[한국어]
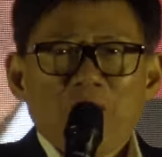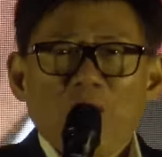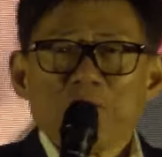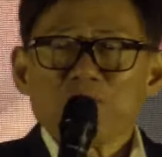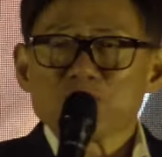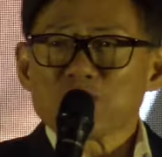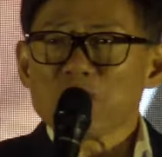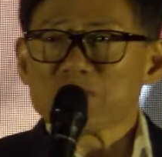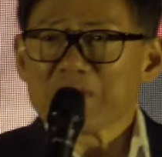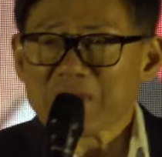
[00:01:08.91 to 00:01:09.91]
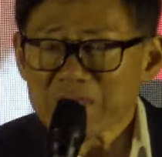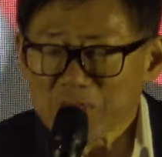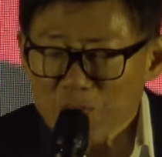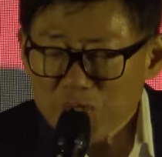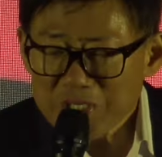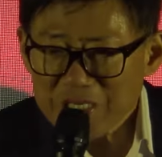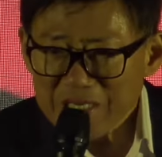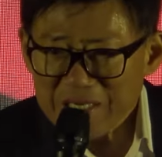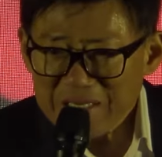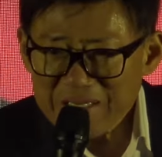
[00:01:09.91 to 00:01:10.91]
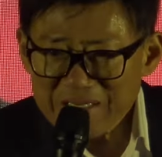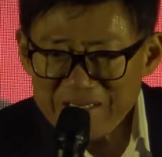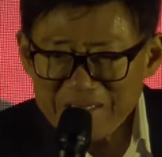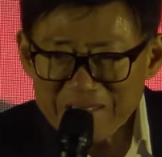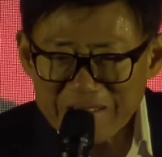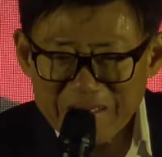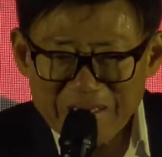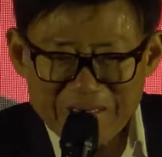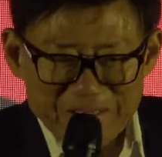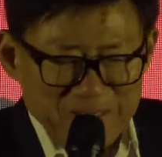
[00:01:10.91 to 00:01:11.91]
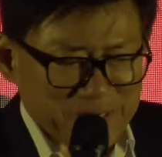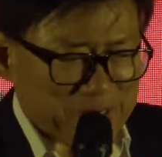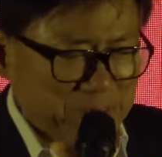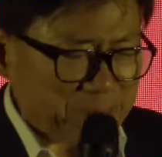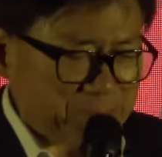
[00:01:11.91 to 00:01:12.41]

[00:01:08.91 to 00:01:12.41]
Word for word: 오명수가 온다 그러니까 이렇게 오셨지 네, 맞아요